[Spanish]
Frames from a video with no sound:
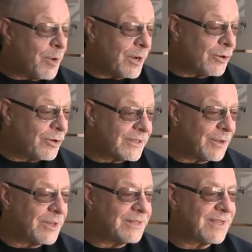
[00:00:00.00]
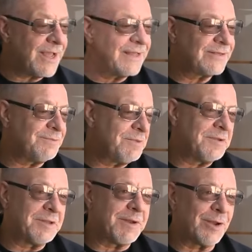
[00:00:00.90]
Bueno, esta audiencia es
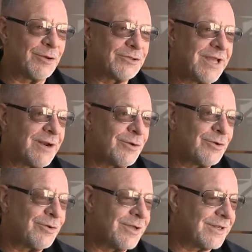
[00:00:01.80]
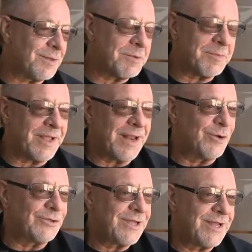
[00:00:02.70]
simplemente para conocerlo, él también me quería
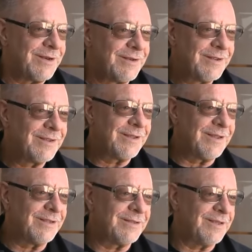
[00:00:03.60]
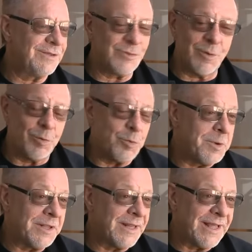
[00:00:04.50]
conocer, este, yo hablo muy
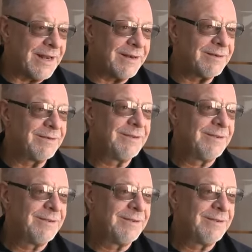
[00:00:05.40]
bien de él.